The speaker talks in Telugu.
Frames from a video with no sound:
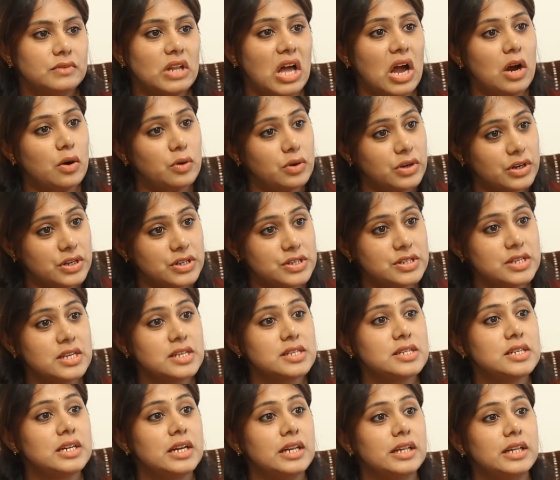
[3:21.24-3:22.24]
నాకు డ్రెస్
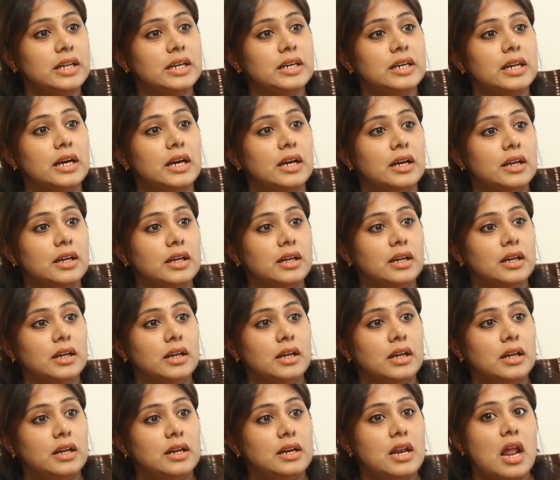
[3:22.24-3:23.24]
సెన్స్ లేదంట
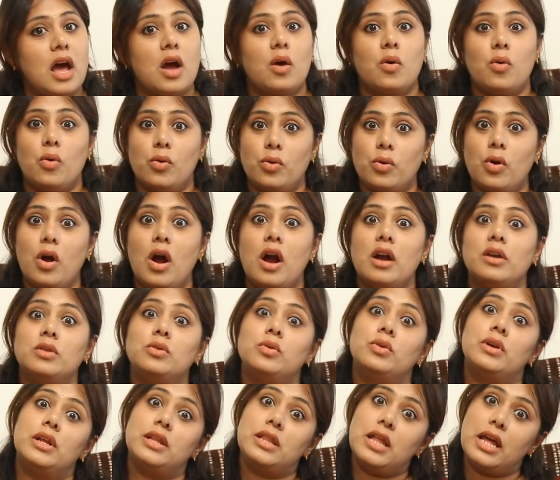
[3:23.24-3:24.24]
నా కొడుకు
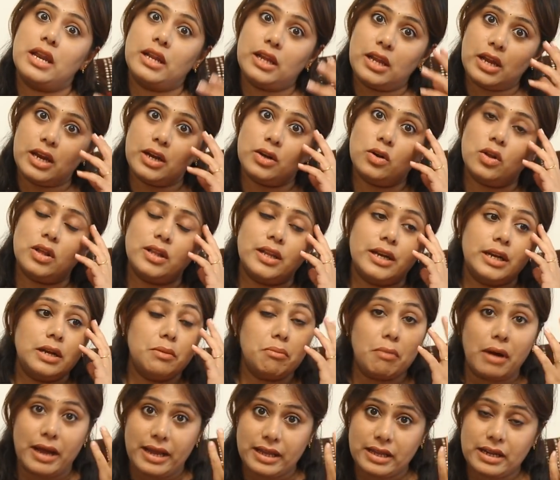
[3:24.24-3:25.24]
ఆడుతుంటే దానికి ఏటో
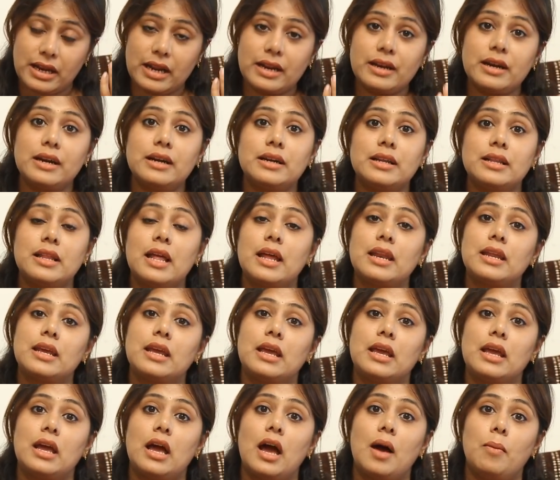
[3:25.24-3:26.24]
అదేంటి మైగ్రేన్ అంట
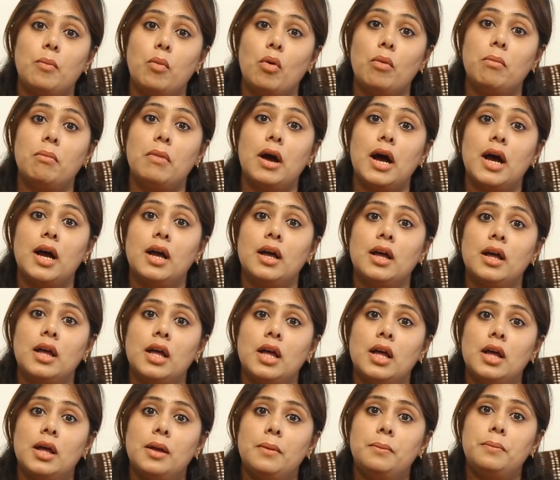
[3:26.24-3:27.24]
దానికి ఆ బొమ్మ
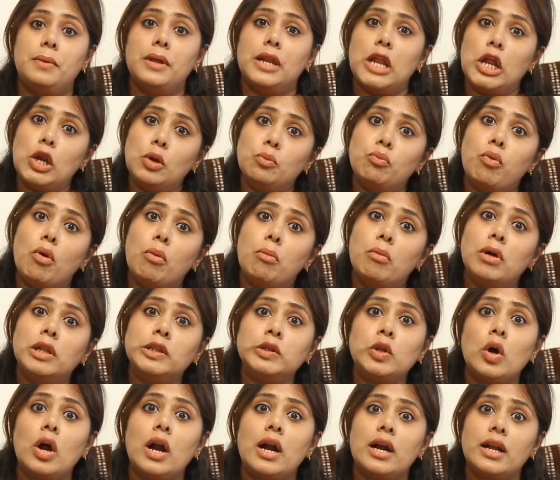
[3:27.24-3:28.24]
పిల్లలు
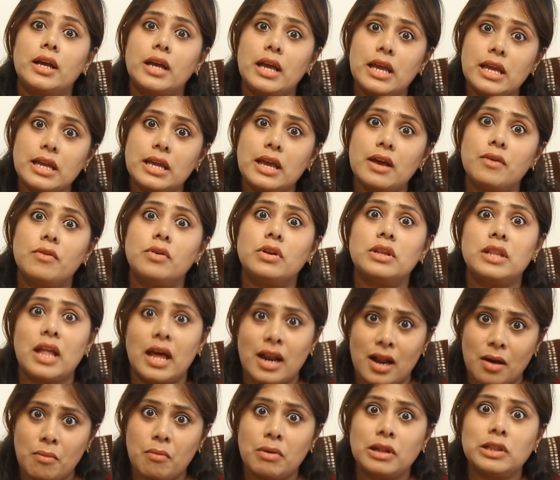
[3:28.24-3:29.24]
బొమ్మలతో ఆడక ఇంకెవరు
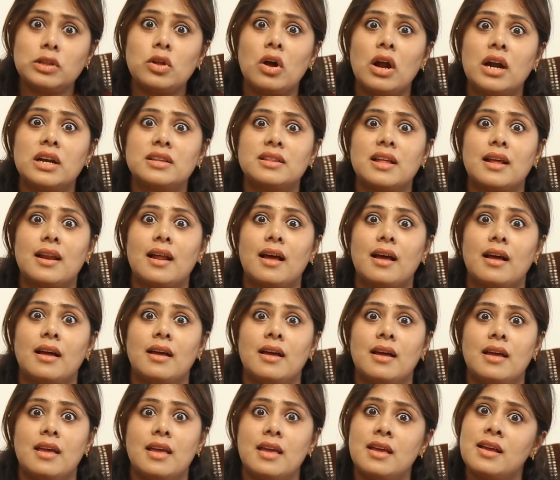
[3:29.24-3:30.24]
దాని అమ్మలతో ఆడతారా
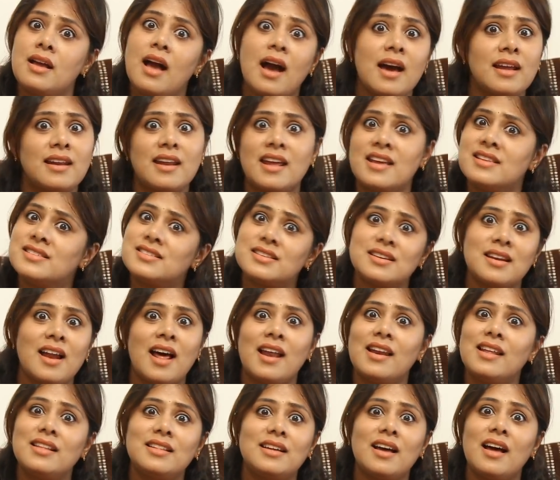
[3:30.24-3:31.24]
ఇంకా రేంజ్కి
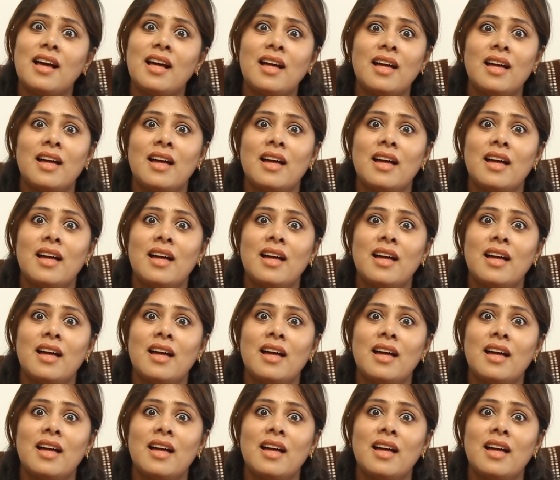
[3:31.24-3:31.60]
రాలేదుగా